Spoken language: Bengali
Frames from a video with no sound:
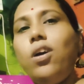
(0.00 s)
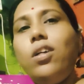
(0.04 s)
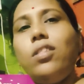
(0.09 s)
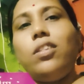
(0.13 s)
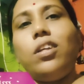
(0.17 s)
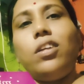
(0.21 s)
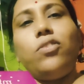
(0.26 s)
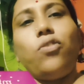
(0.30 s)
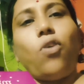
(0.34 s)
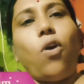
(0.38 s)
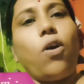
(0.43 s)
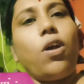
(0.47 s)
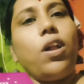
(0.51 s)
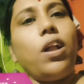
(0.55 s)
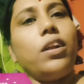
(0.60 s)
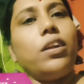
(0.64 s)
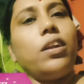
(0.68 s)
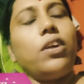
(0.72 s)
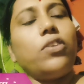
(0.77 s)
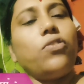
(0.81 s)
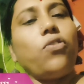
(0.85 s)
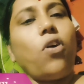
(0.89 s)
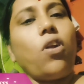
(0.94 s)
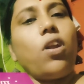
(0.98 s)
তা
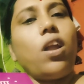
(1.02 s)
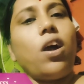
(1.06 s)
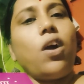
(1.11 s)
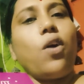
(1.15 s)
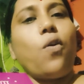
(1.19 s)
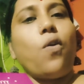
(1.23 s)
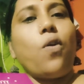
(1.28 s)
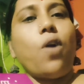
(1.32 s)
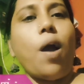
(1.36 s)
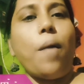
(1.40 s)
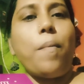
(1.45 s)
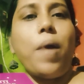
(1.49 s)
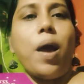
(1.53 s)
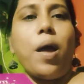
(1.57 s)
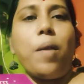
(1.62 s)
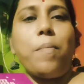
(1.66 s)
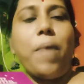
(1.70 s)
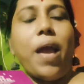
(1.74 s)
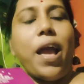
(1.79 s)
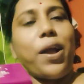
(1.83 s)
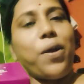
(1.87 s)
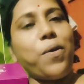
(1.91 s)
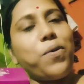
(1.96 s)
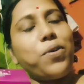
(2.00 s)
চকলেটটা স্বর্ণাঙ্গ খাবে আর
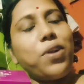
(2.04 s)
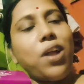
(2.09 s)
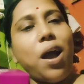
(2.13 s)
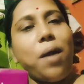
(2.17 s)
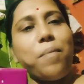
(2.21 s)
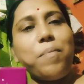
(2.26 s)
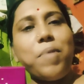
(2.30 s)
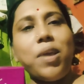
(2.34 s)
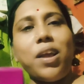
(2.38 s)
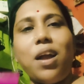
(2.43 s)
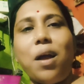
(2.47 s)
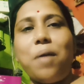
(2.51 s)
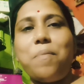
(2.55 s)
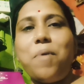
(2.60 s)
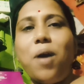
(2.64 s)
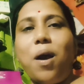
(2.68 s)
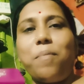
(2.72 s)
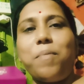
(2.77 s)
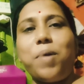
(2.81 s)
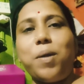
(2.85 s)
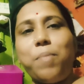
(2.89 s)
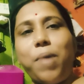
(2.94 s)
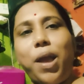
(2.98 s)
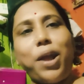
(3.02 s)
ম্যাঙ্গোটা আমি খাবো
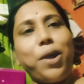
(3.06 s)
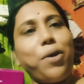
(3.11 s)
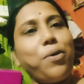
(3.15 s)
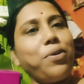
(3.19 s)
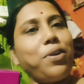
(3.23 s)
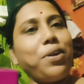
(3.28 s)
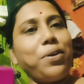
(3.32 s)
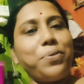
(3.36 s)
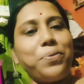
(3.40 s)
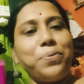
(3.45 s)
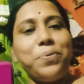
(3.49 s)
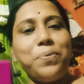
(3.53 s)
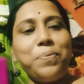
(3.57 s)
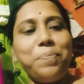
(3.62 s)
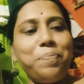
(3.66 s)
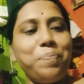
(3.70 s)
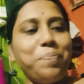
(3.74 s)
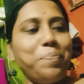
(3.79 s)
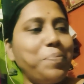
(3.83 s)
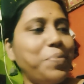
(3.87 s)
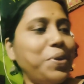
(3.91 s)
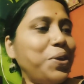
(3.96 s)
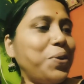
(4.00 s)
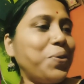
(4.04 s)
আমার ম্যাঙ্গোটা খুব
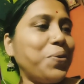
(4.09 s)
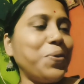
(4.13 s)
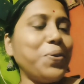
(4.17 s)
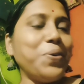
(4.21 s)
প্রিয়